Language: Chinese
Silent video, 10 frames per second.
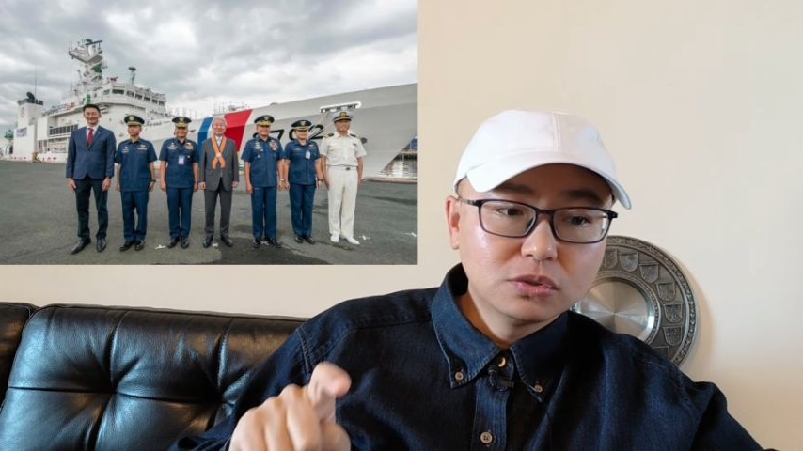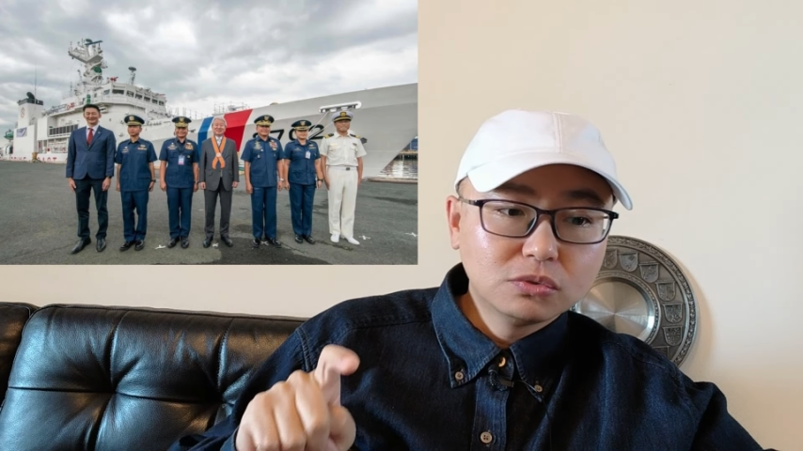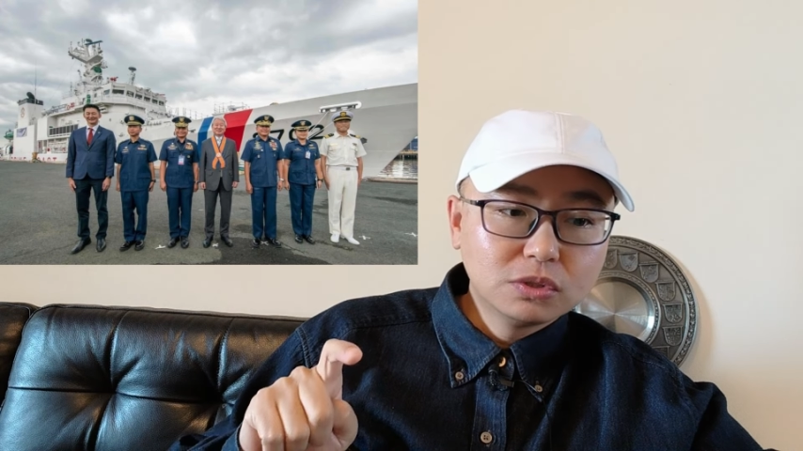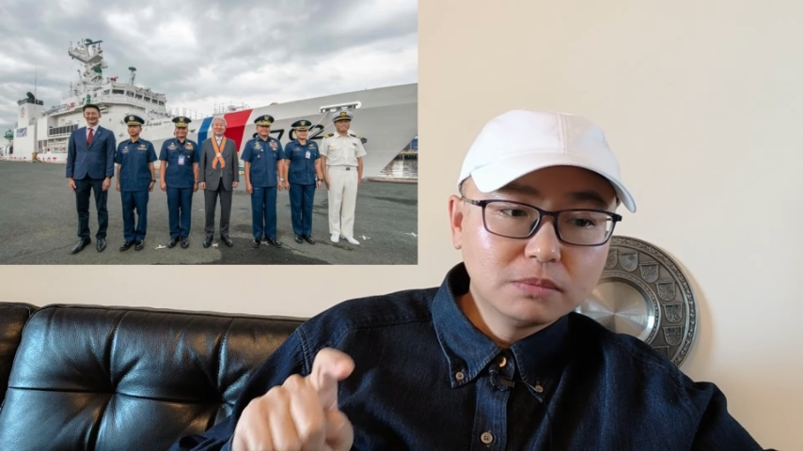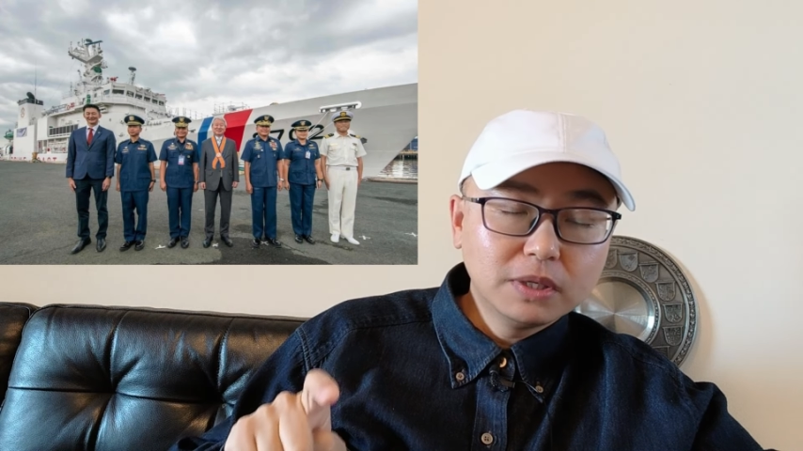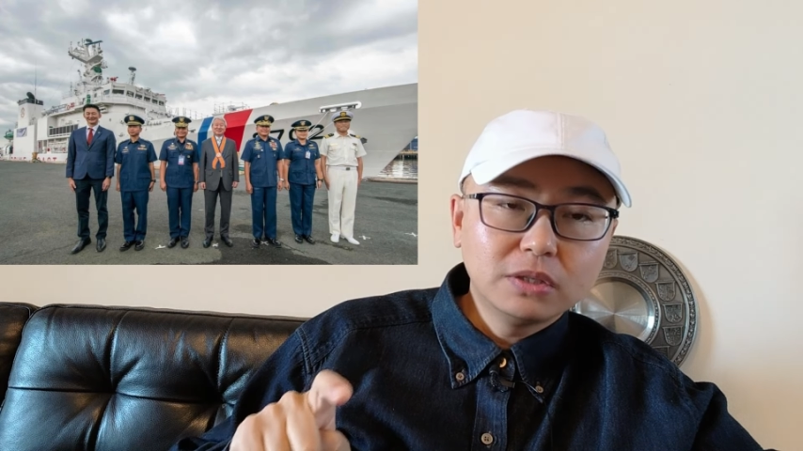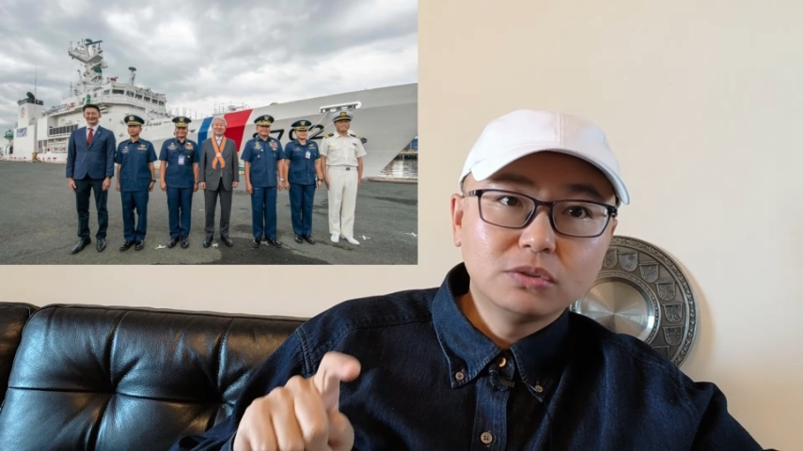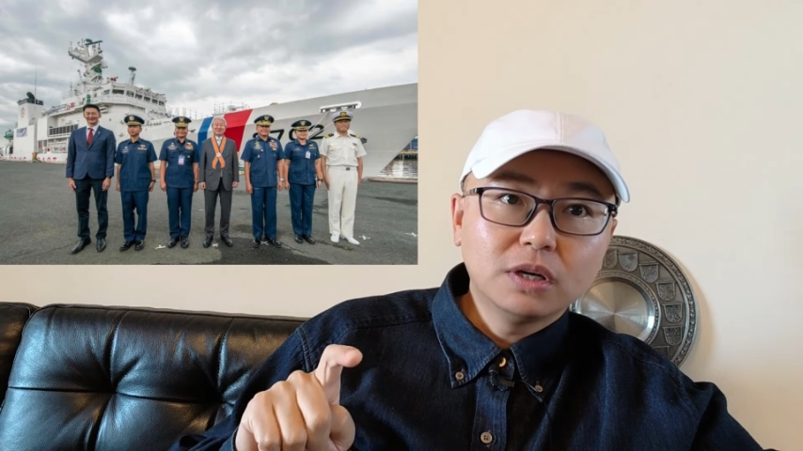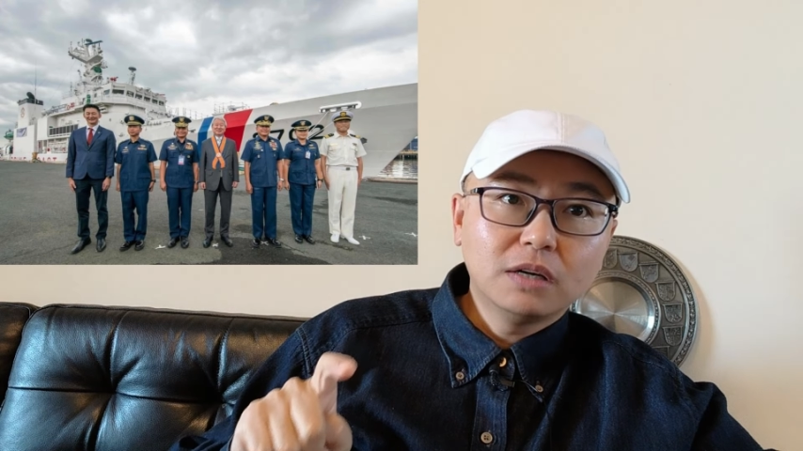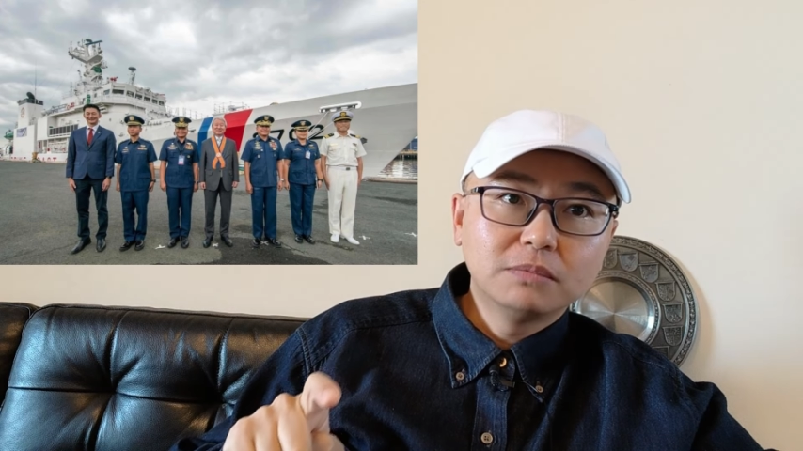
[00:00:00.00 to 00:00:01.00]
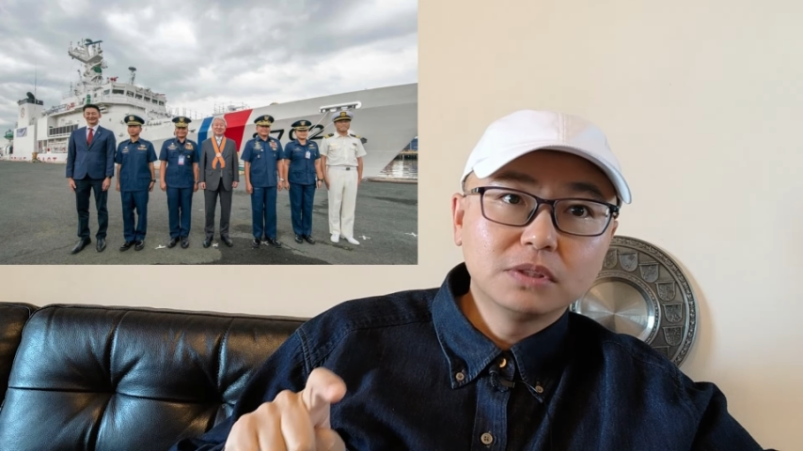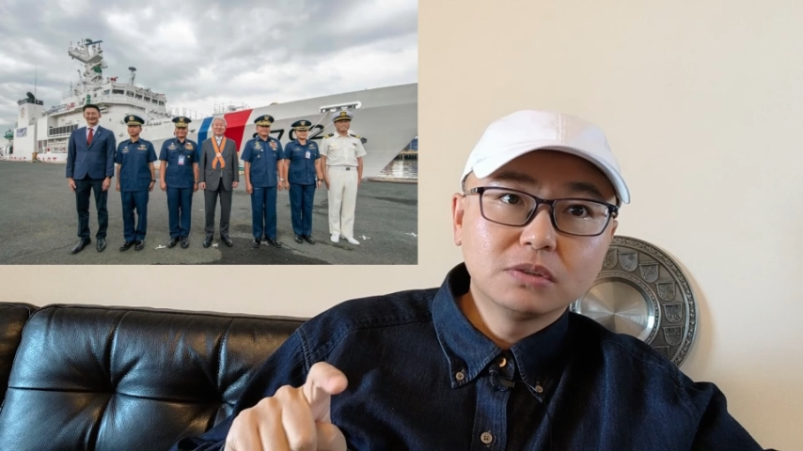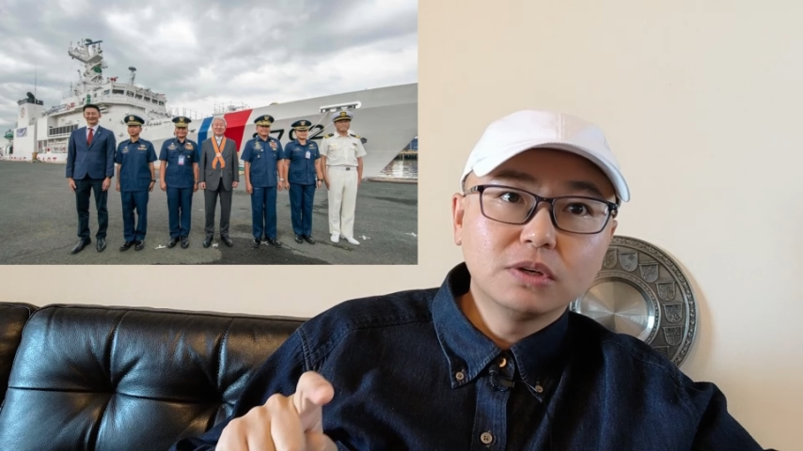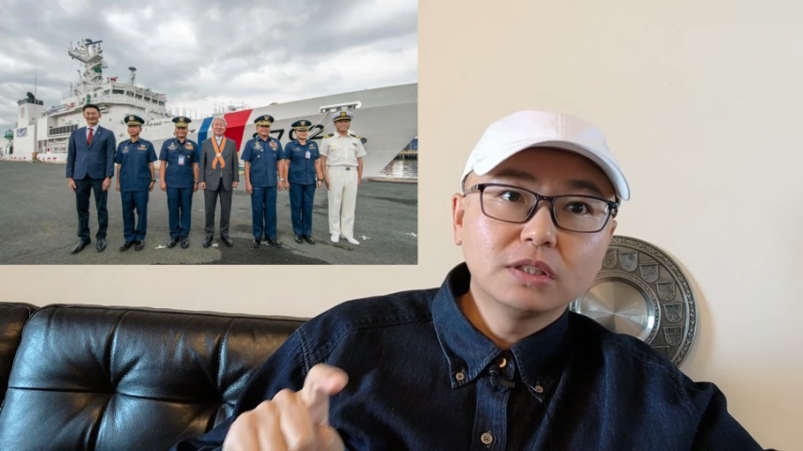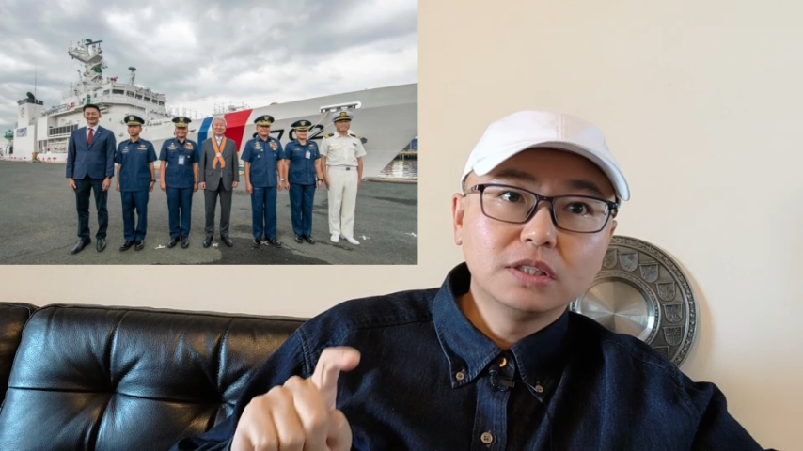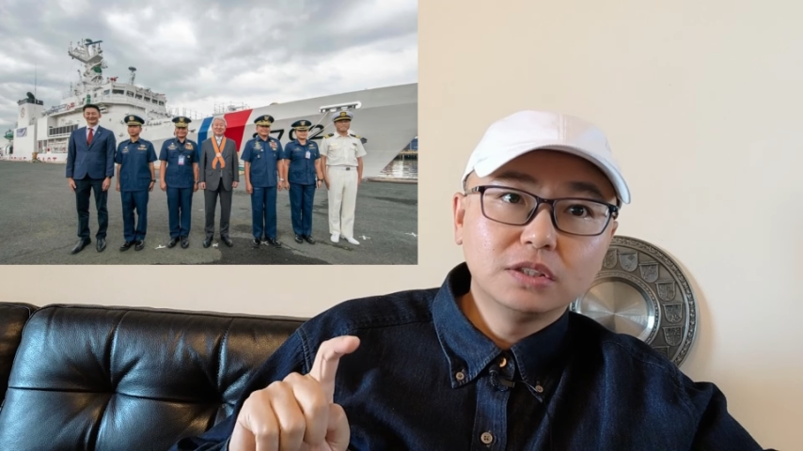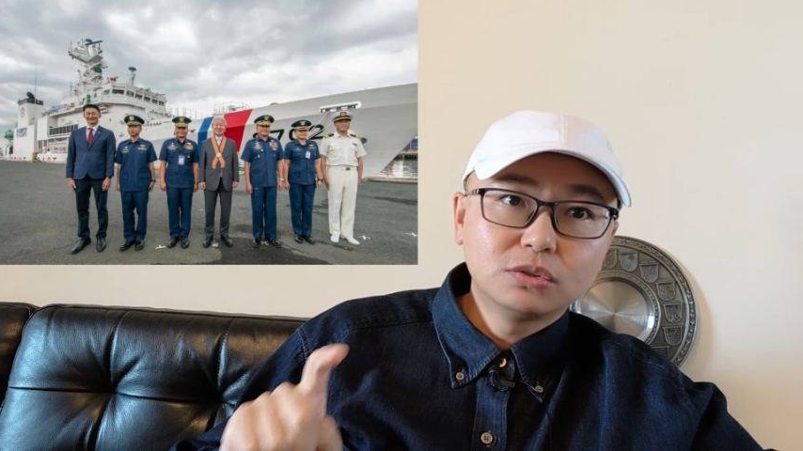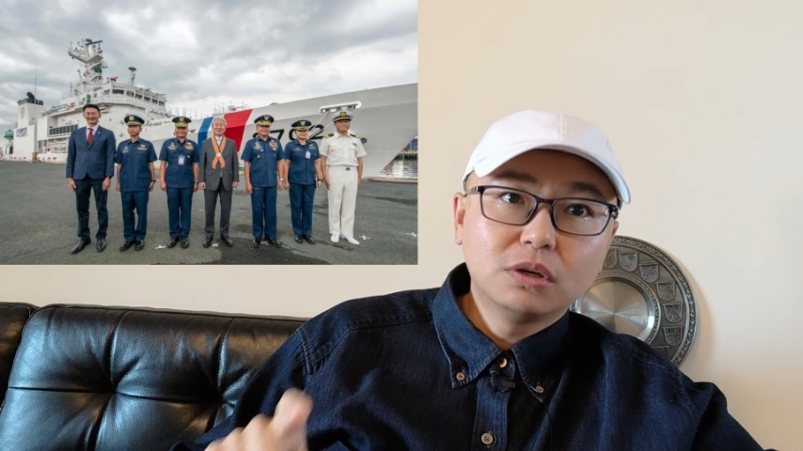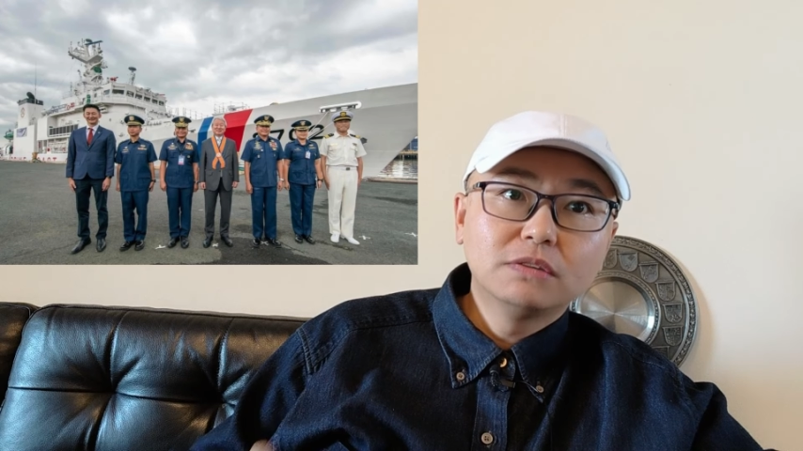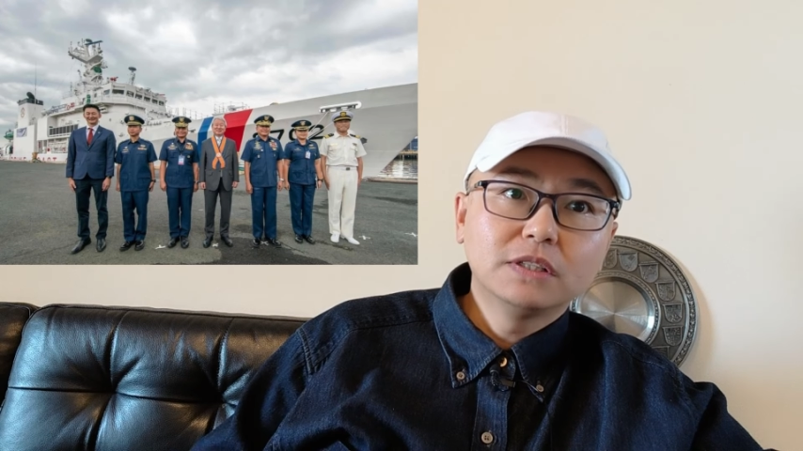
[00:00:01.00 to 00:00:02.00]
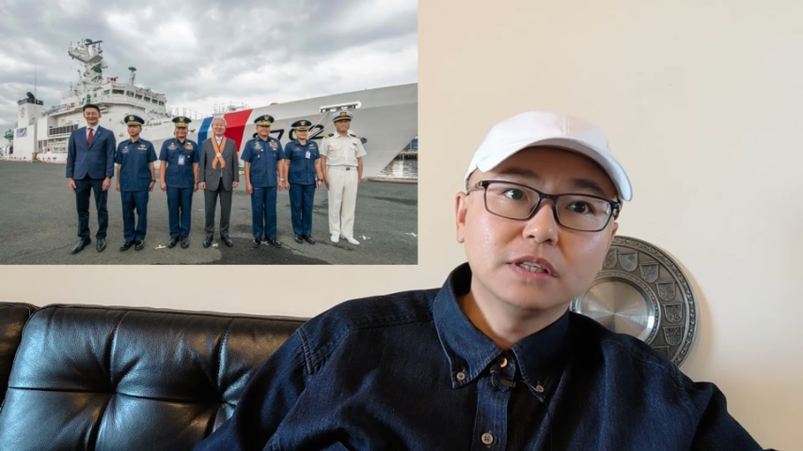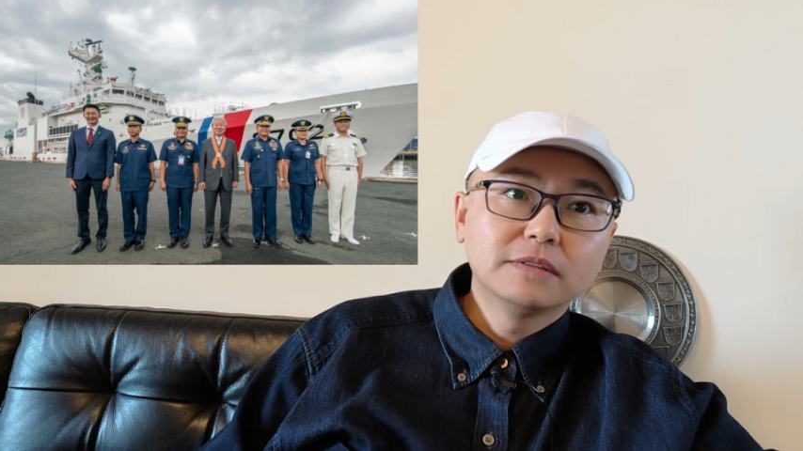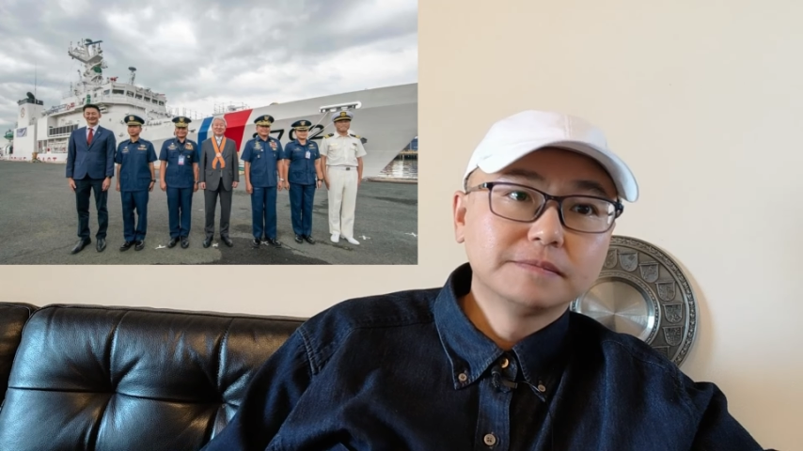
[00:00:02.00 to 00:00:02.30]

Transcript: 阻止美军航母增援的一个重要方向。